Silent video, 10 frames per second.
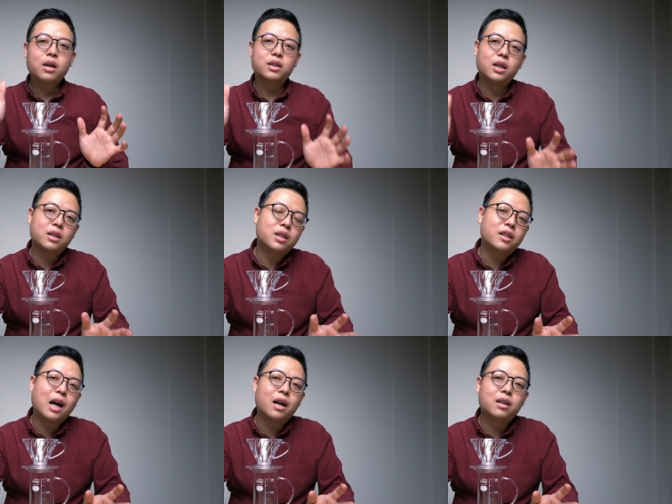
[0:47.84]
而且很
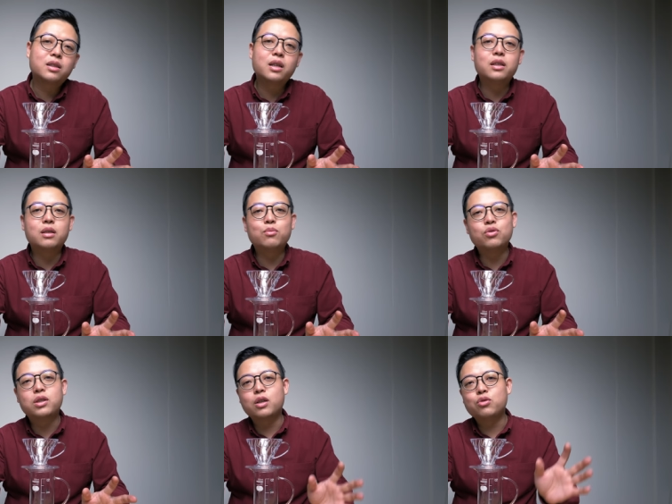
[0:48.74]
简单，而且呢，
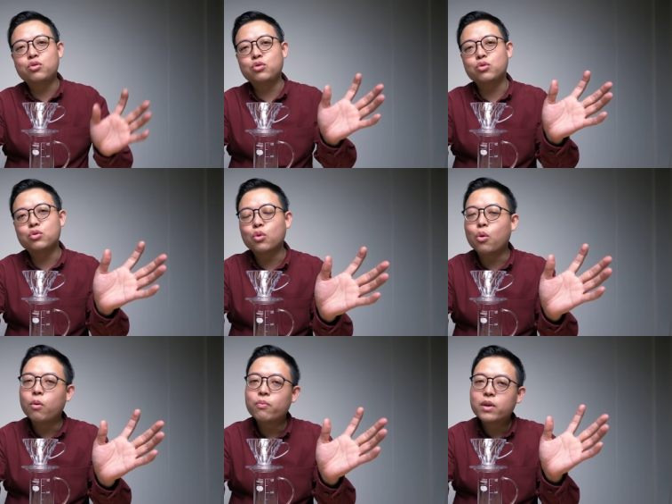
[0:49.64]
目前许
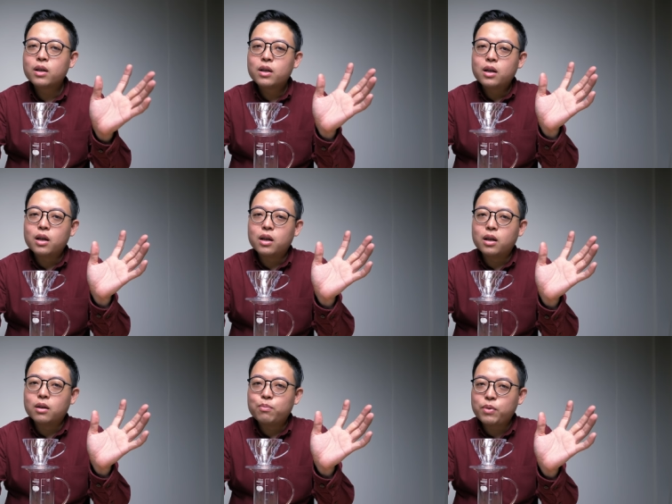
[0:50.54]
多
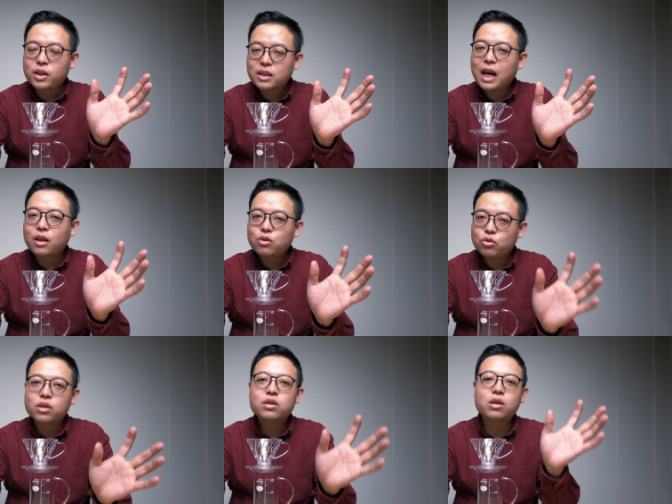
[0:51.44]
呃比赛
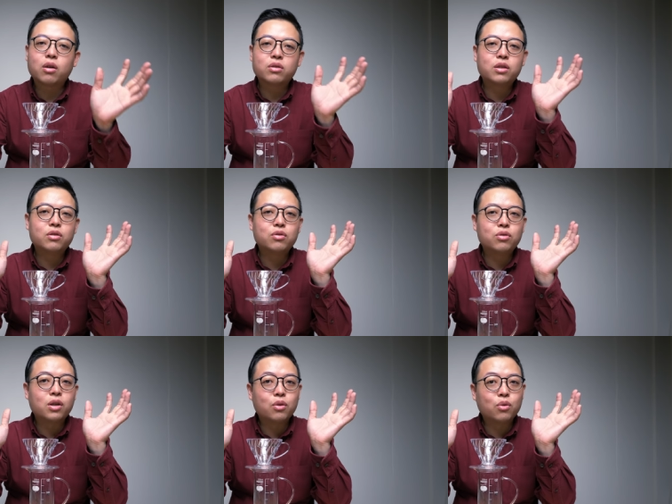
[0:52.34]
选手，甚至
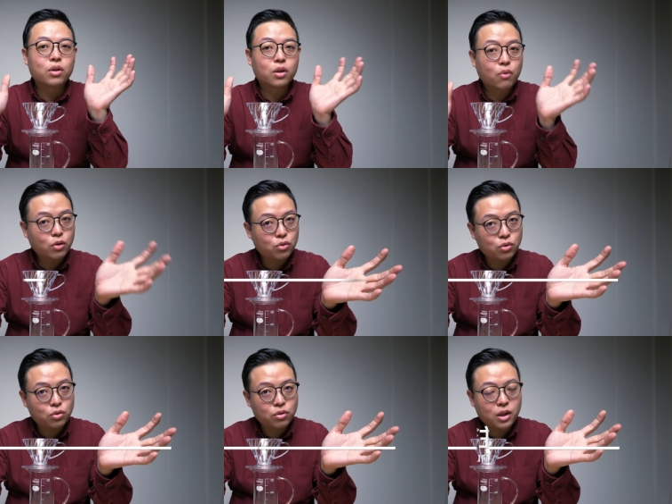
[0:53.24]
于很多的冠
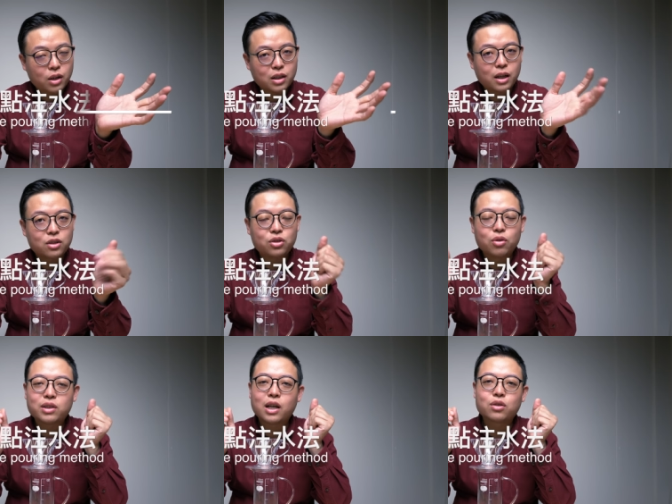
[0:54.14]
军，也在使
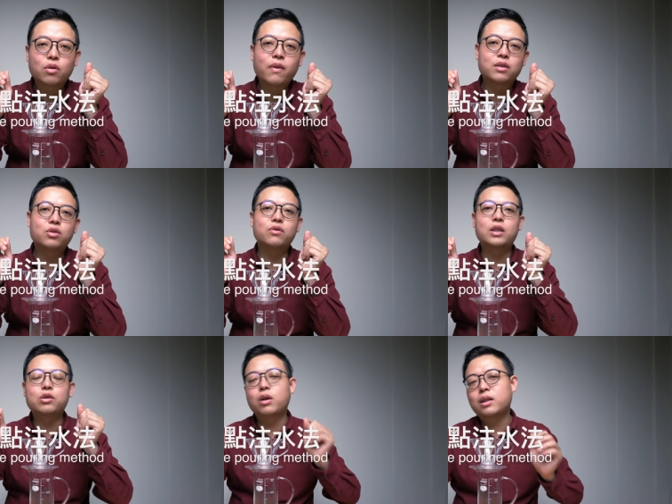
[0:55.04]
用这样的手法，说出
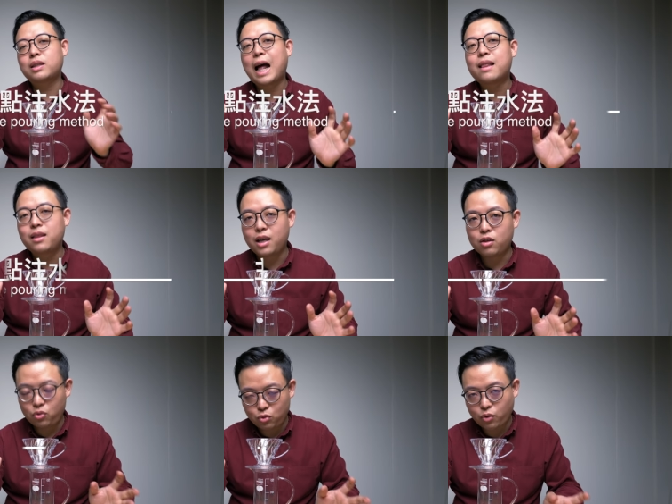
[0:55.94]
来叫做单点
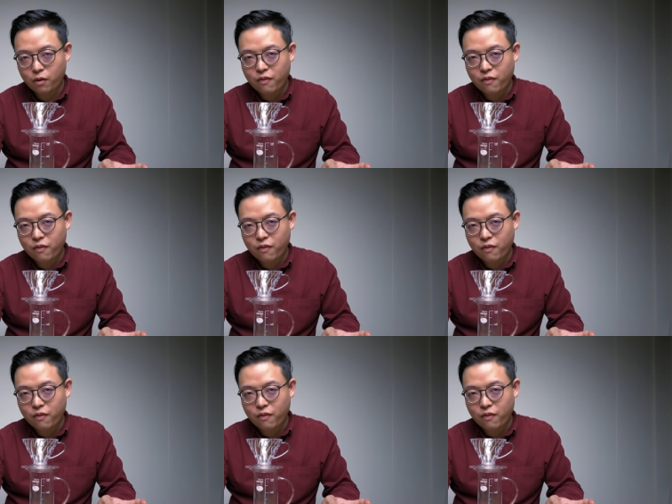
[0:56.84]
注水